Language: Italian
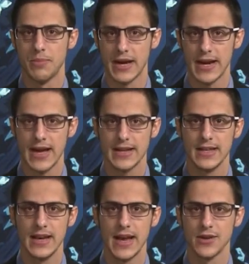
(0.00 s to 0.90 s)
a parlare
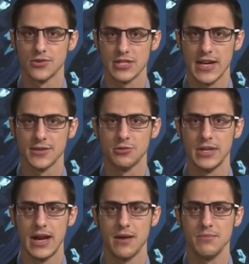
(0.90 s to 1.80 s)
dell'anno santo
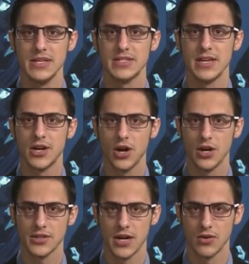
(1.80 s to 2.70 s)
della
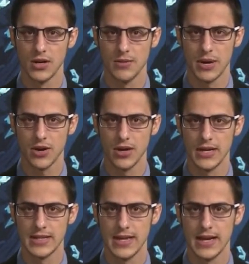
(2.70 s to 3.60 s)
misericordia con le
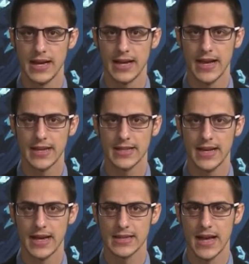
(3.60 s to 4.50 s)
parole del
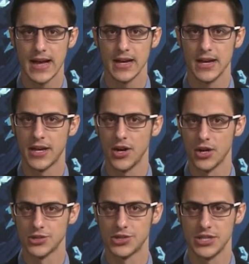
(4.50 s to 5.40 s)
Cardinal Tagle che
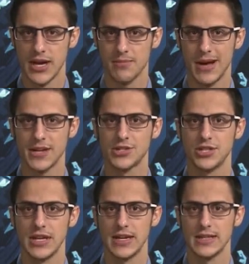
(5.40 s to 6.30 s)
oggi, a
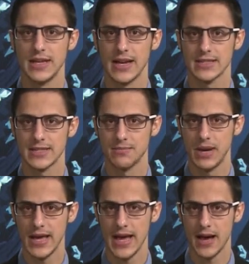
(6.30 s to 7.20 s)
margine
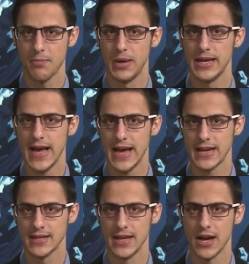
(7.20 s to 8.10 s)
dell'assemblea
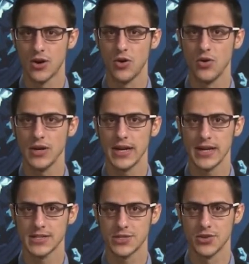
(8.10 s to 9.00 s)
plenaria della
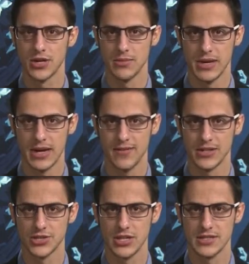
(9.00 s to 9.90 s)
Congregazione per
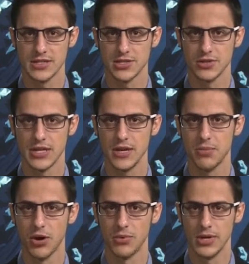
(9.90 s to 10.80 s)
l'Evangelizzazione dei
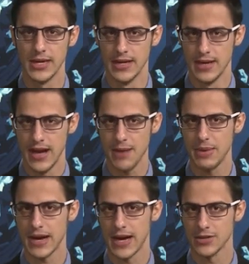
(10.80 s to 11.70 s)
Popoli, ha
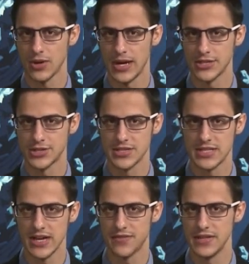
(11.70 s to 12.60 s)
parlato
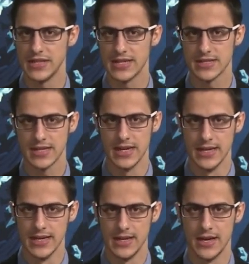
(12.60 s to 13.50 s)
all'agenzia Fides.
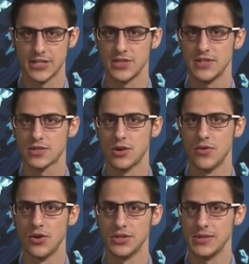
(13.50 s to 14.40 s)

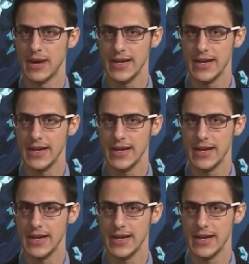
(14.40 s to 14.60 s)
L'arcivescovo di